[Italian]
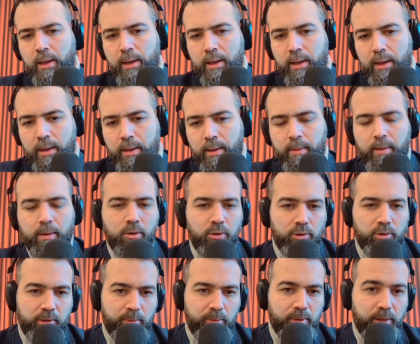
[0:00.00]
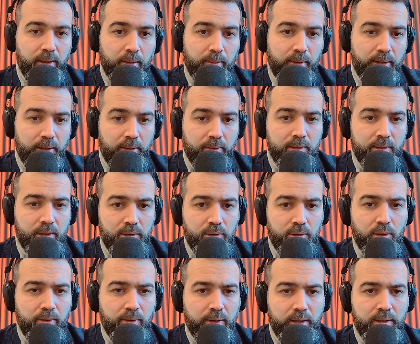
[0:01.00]
E contemporaneamente a questa
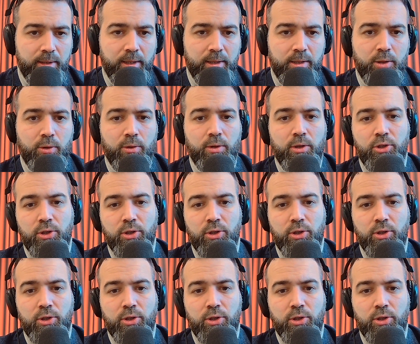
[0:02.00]
storia delle sanzioni